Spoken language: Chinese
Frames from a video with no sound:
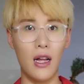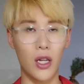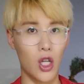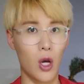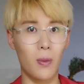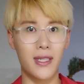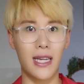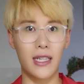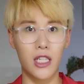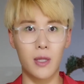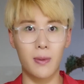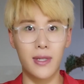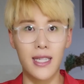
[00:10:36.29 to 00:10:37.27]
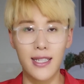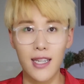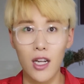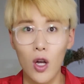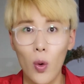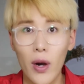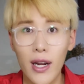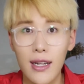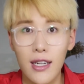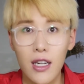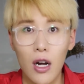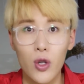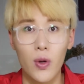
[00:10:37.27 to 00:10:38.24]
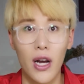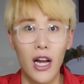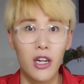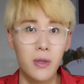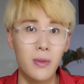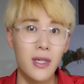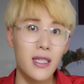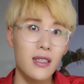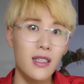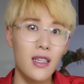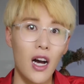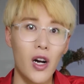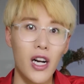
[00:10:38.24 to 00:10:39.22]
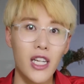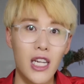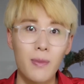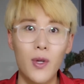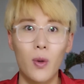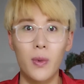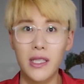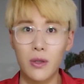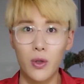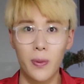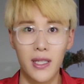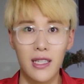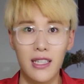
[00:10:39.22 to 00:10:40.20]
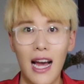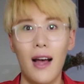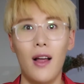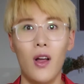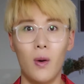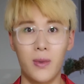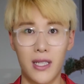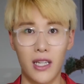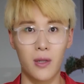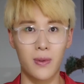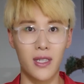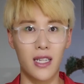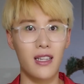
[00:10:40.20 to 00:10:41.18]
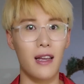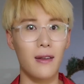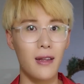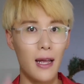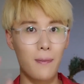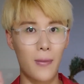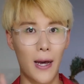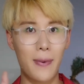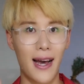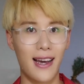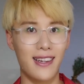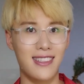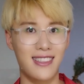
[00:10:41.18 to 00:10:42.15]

那我们下期视频再见喽！欢迎来告诉我还有什么新奇好玩的产品，我们一起去评测它。我们下期视频再见，拜拜。